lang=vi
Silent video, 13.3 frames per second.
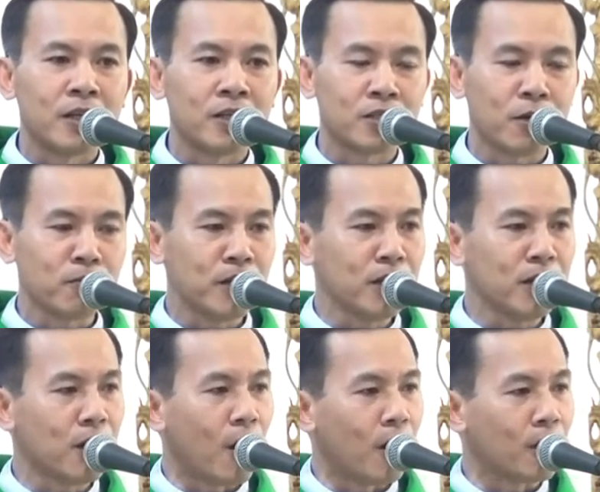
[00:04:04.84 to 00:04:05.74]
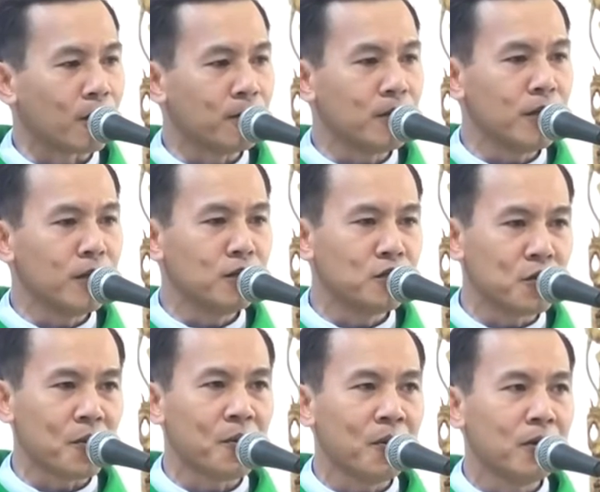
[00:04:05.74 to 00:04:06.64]
trong tiếng gọi của Thiên
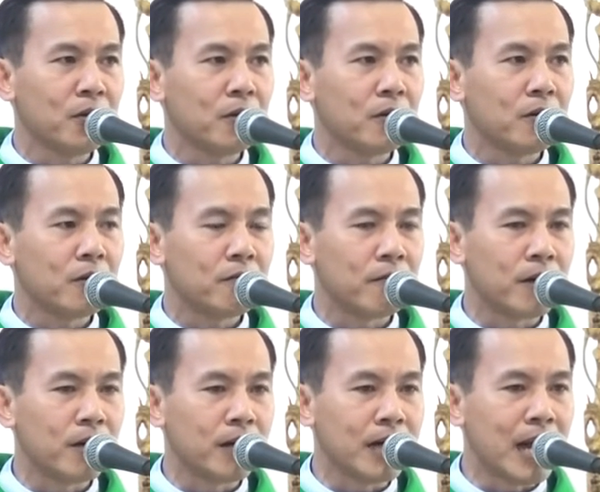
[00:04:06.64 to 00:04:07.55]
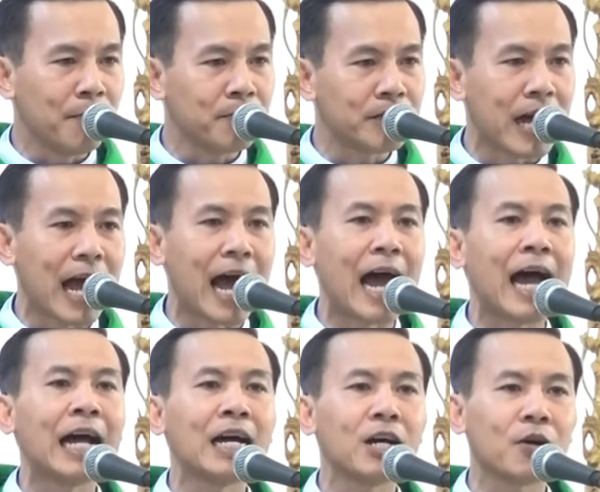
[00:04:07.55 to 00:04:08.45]
Chúa và lời đáp
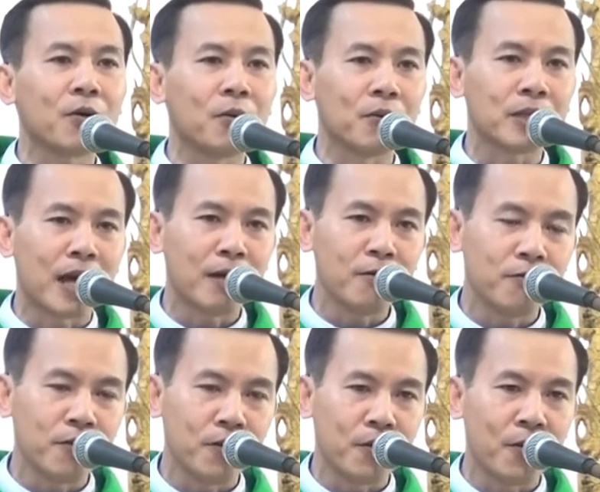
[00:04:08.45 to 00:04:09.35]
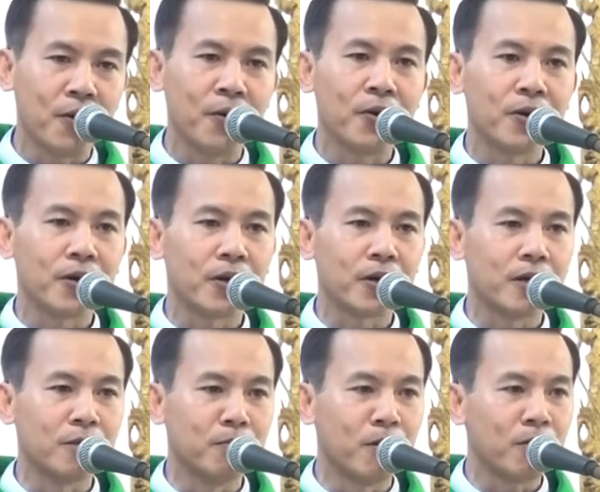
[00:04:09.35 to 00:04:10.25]
trả của Thánh Phêrô
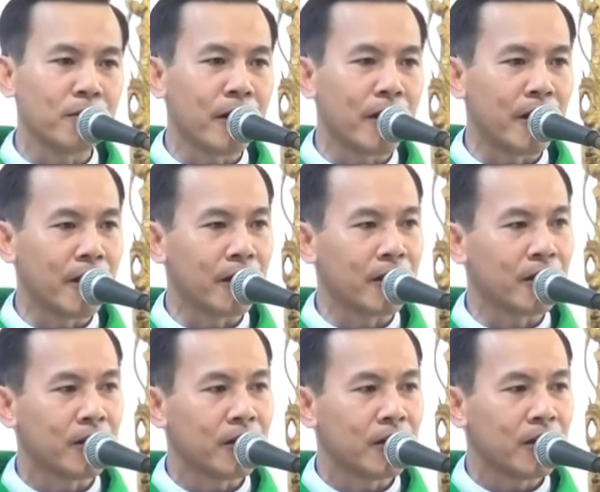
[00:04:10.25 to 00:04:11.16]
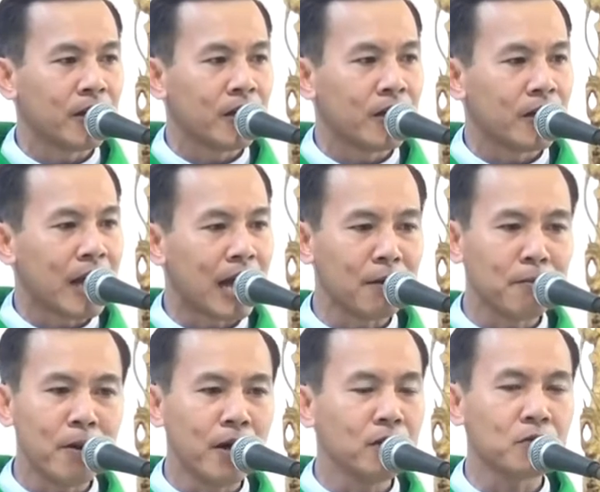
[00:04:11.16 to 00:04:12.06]
người môn đệ đáng
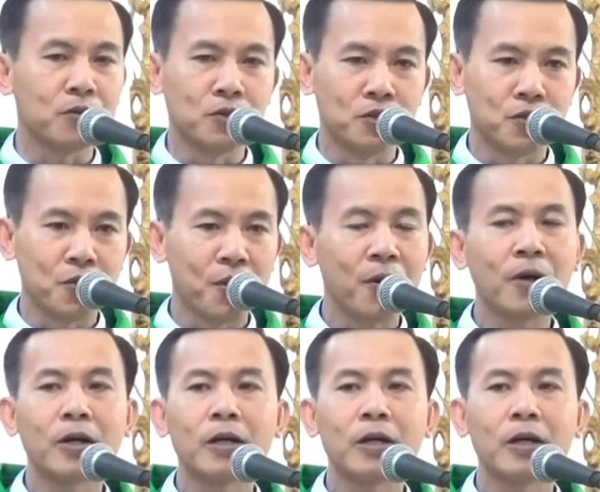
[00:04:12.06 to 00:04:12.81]
mến của Chúa